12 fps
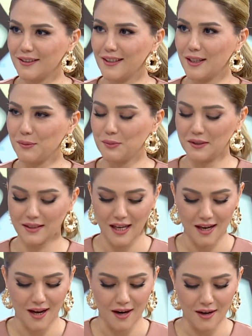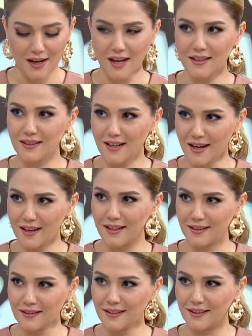İşte mizan diyoruz
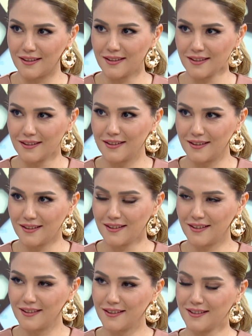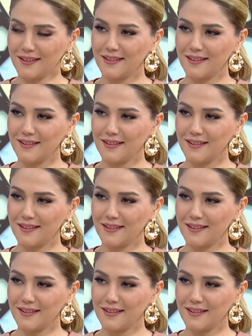biz buna. Mizan.